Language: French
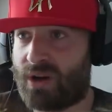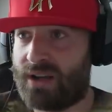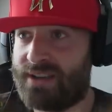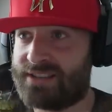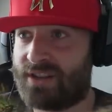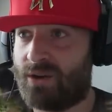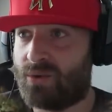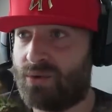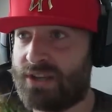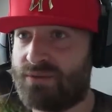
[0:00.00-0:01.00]
pour arriver à sa
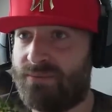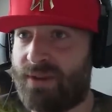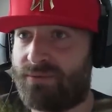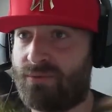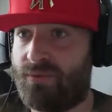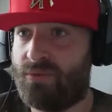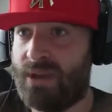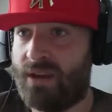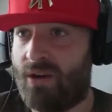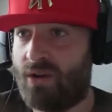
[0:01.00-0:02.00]
rencontre et je vais me faire
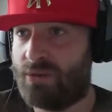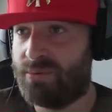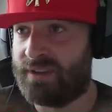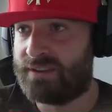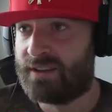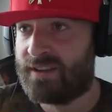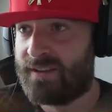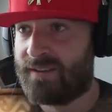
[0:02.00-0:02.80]
fumer encore plus vite.